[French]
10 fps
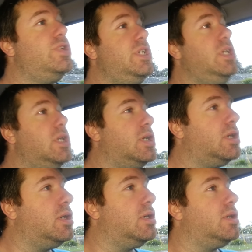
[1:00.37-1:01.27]
vous dis
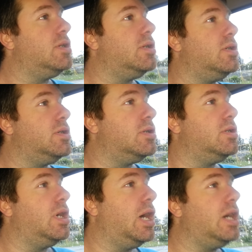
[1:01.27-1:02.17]

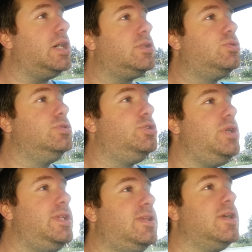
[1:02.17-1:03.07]
à tout de
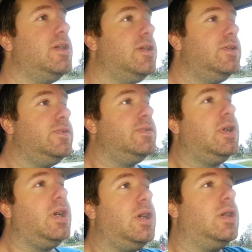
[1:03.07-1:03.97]
suite.
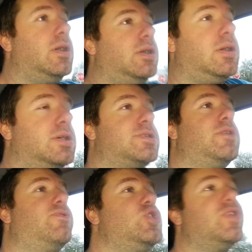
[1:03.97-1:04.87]

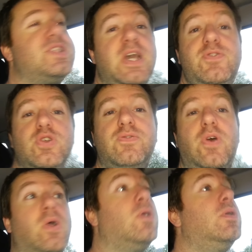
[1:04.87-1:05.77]
Parce qu'il faut que je fasse gaffe, je suis
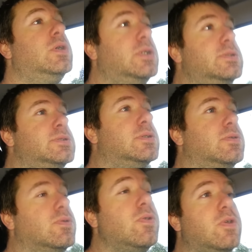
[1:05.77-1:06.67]
au volant.
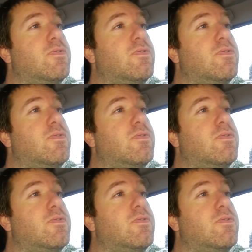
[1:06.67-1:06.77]
Donc